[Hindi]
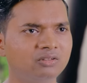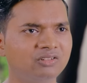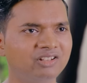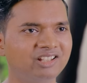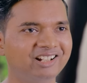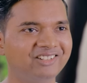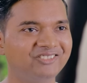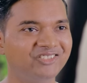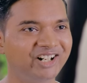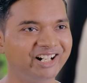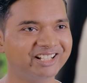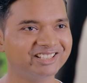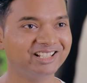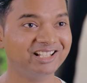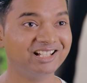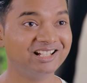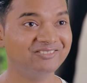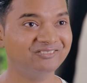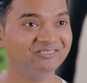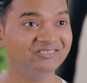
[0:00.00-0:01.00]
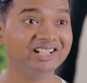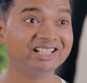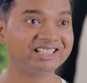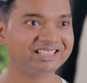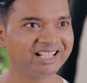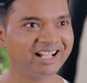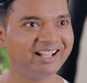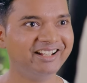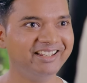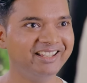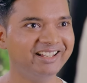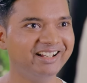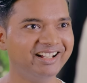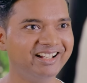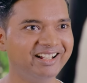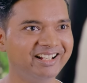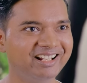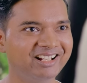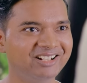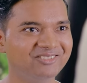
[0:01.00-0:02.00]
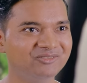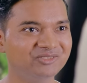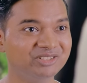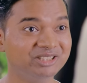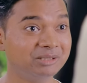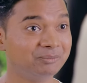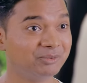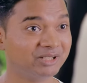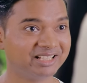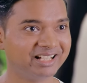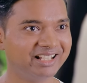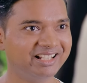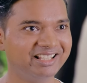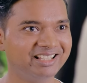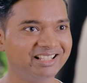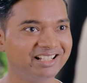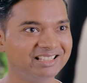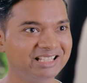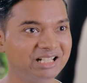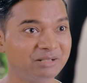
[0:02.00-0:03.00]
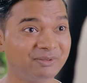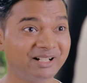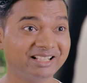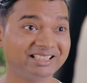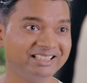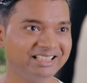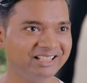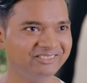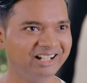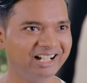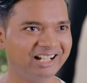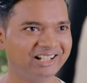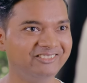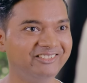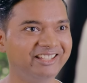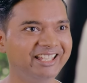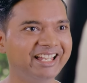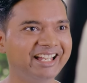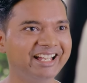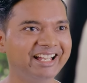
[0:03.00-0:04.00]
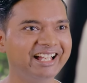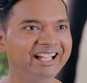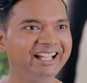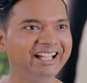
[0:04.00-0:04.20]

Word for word: क्या बात है मस्त आइडिया है मुझे पता नहीं था तेरे पास दिमाग भी है